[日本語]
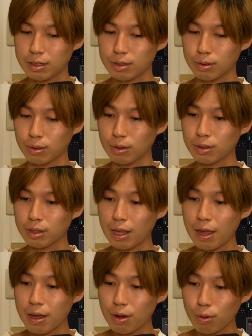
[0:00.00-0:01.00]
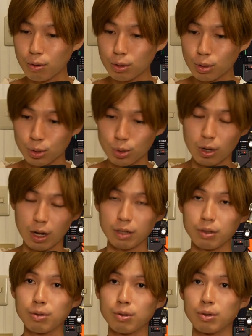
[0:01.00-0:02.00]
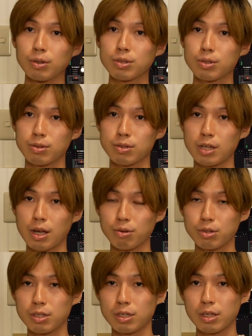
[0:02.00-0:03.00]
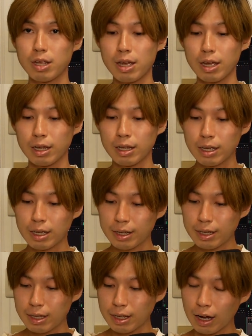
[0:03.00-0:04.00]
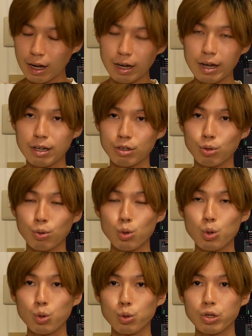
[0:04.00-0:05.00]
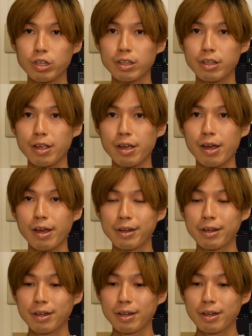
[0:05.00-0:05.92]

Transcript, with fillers: その帝国図書館の存在を知ってああ早く東京に行って